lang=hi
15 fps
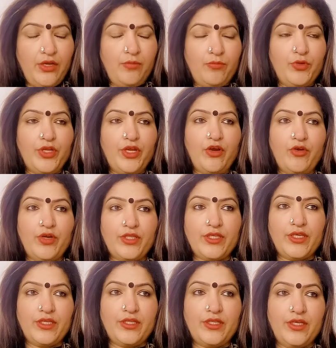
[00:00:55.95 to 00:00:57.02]
बुढ़िया औरत
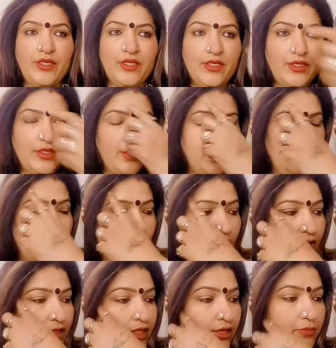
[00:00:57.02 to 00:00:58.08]
कहती है वो कहता है